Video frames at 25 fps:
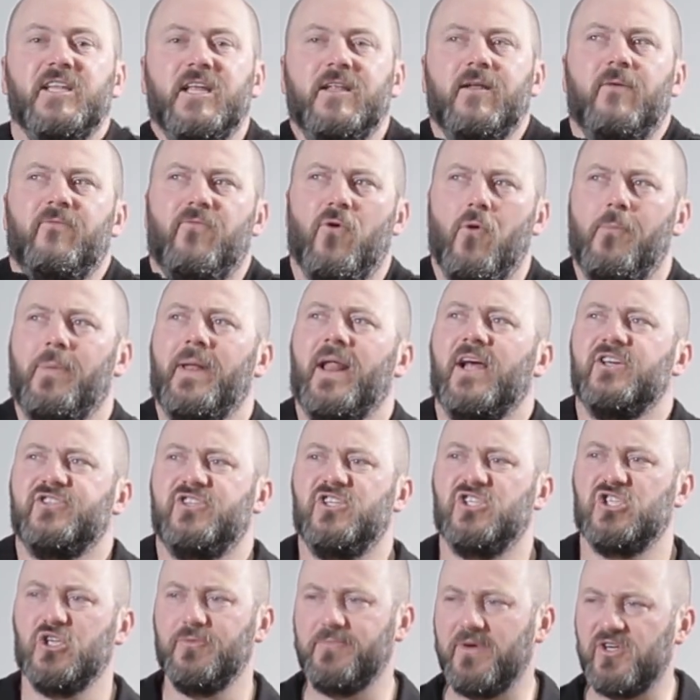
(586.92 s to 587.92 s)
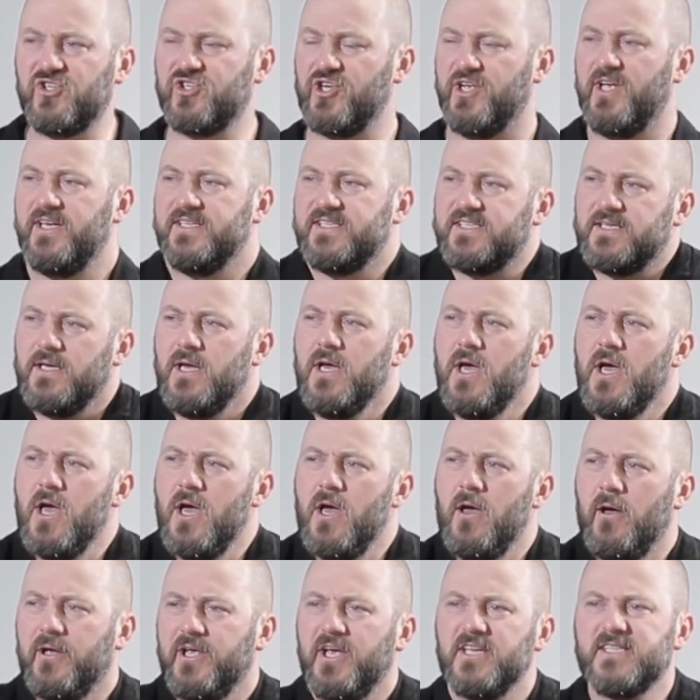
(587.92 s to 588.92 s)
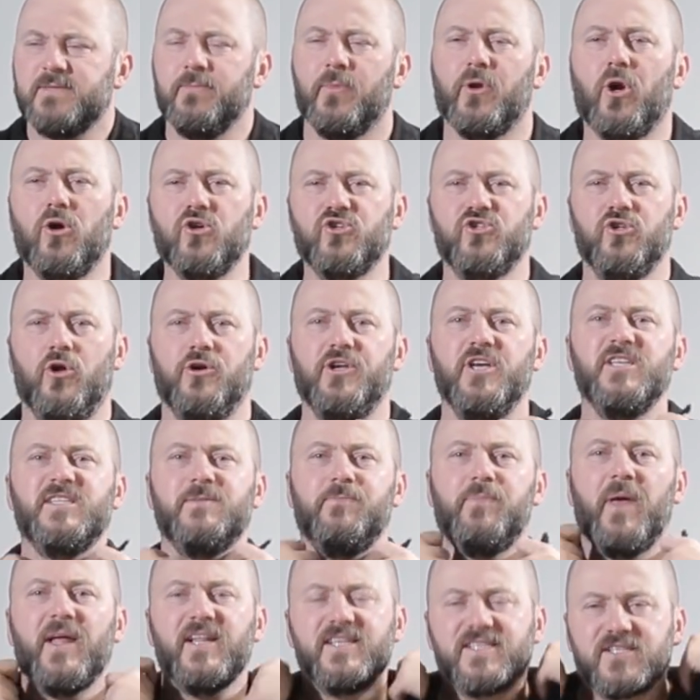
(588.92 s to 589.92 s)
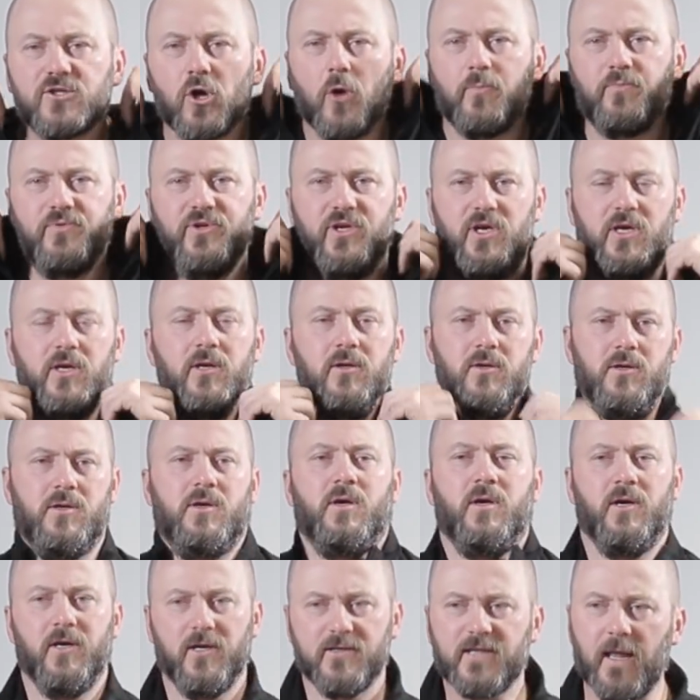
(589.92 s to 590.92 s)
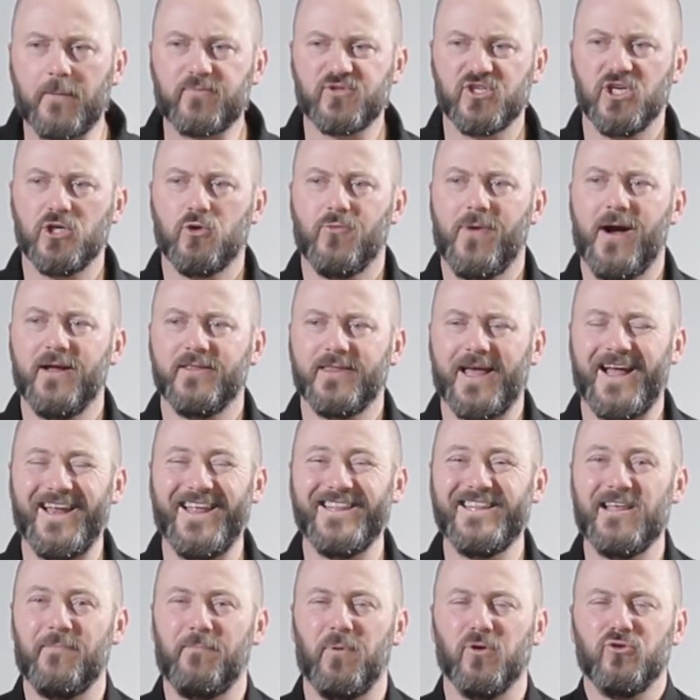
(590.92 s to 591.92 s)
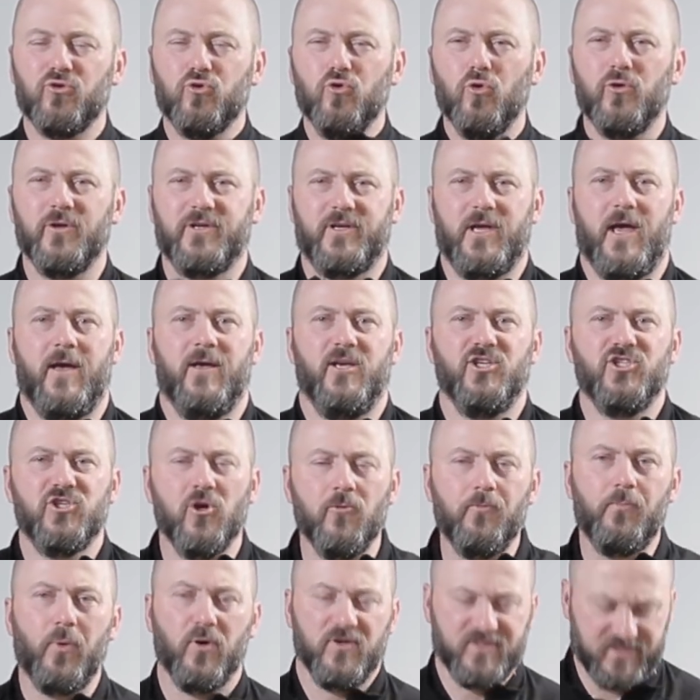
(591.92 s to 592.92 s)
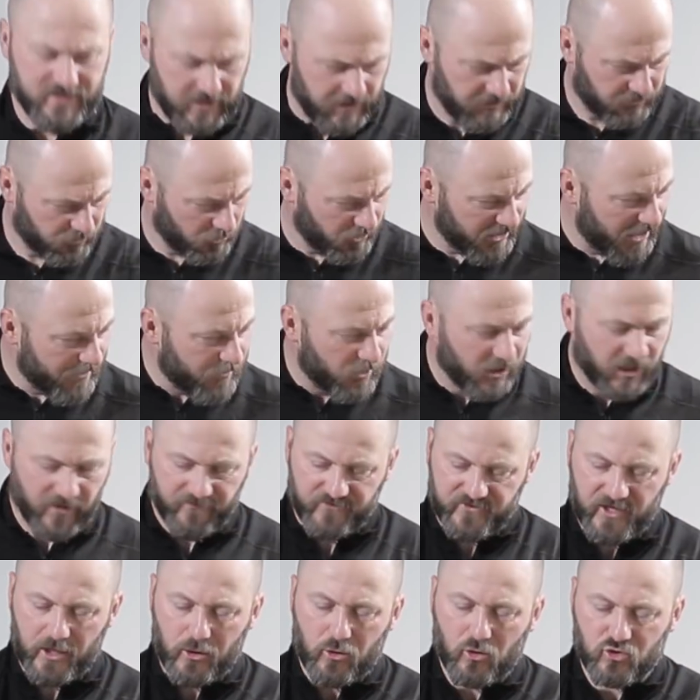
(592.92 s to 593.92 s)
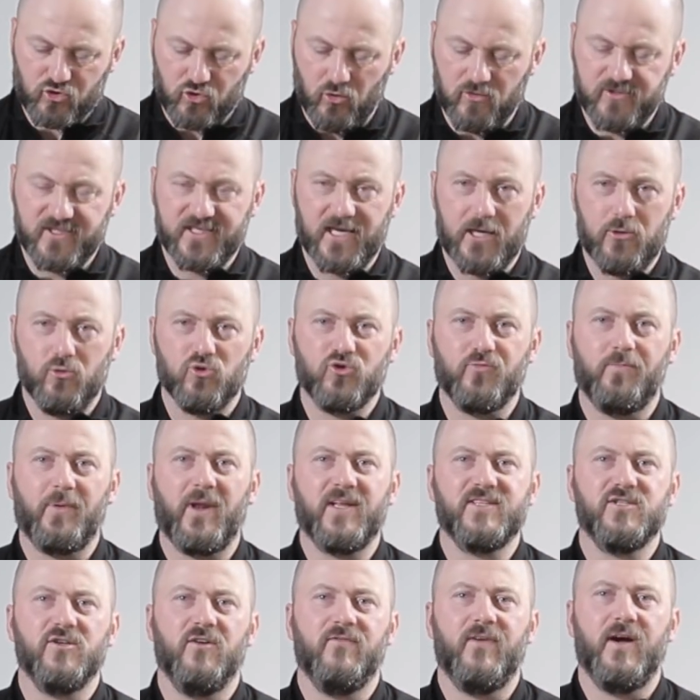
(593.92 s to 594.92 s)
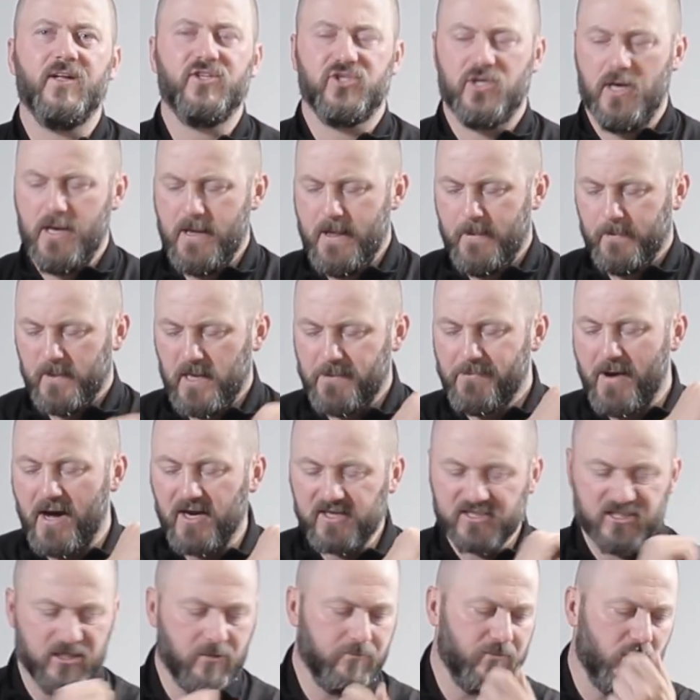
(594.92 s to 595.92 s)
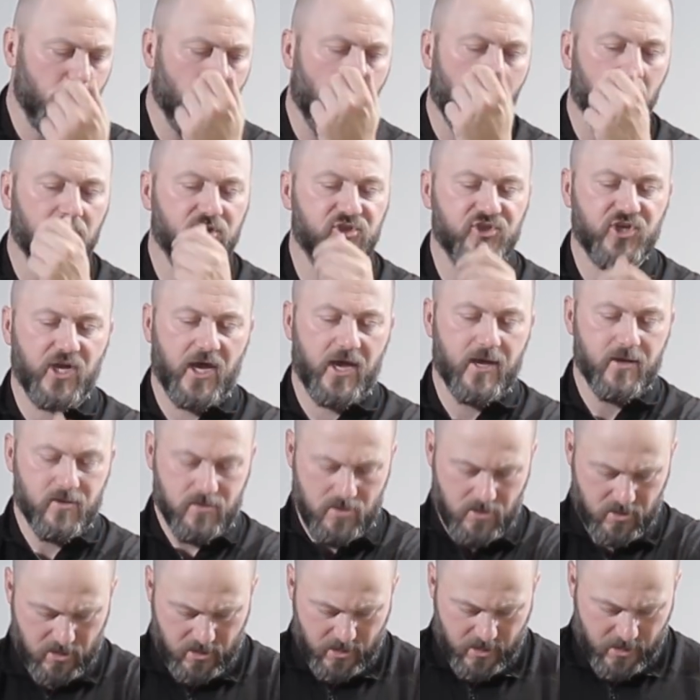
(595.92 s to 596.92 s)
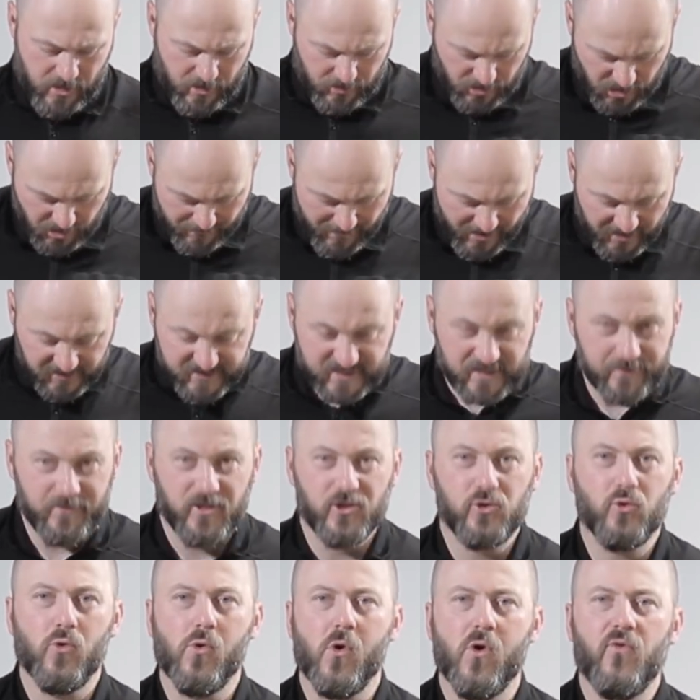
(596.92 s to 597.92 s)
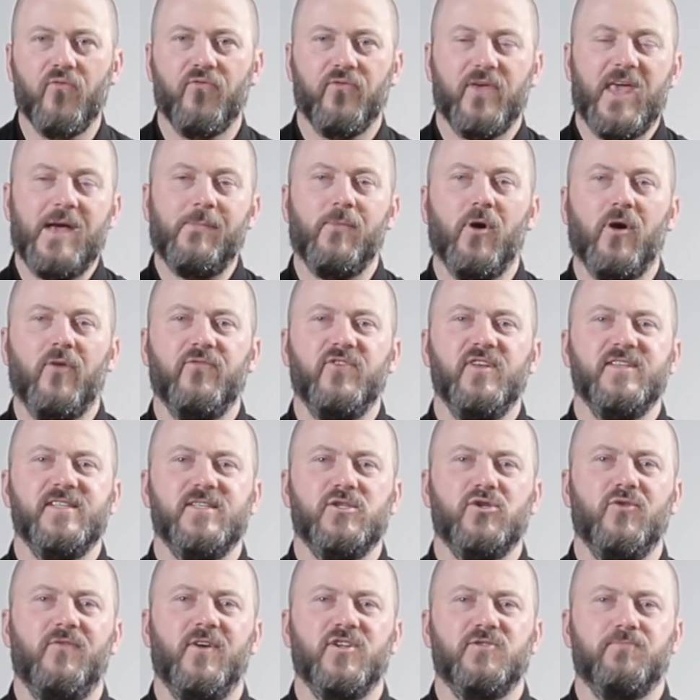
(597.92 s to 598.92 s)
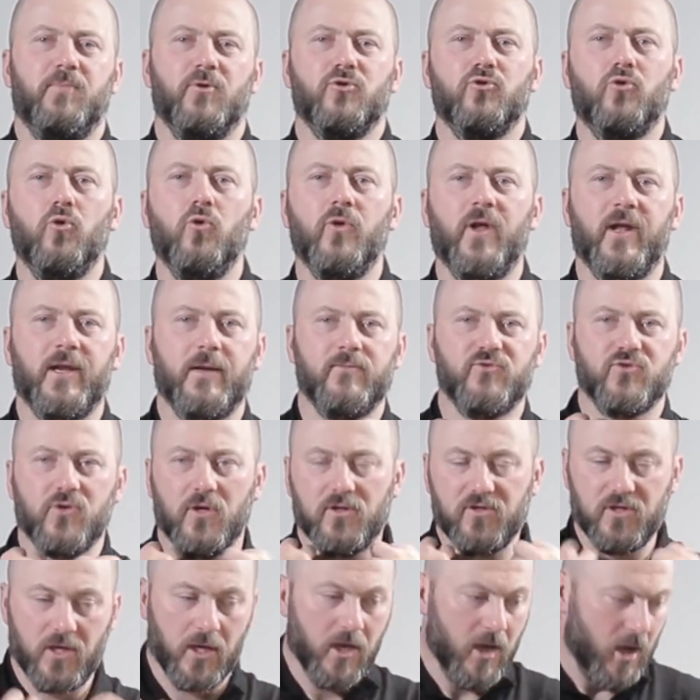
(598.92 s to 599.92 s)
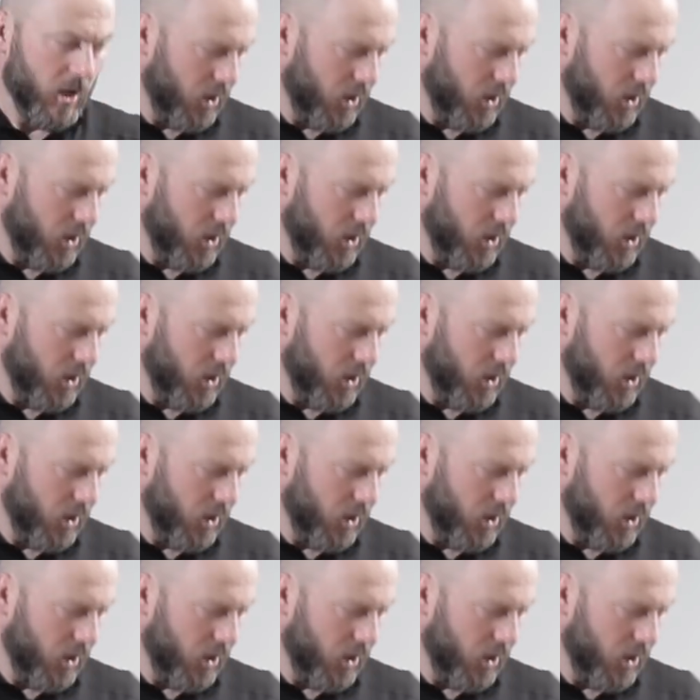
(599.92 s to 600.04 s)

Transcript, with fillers: kiedy no, wyobraźcie sobie, że jest, jest mroźno, jest 5 stopni na przykład, ale idę pod górkę i się pocę, to ja mogę w tej koszulce już pracować, nie marzną mi łokcie, nie marznie mi tułów, ja mogę w niej zasuwać pod górę na przykład, nie?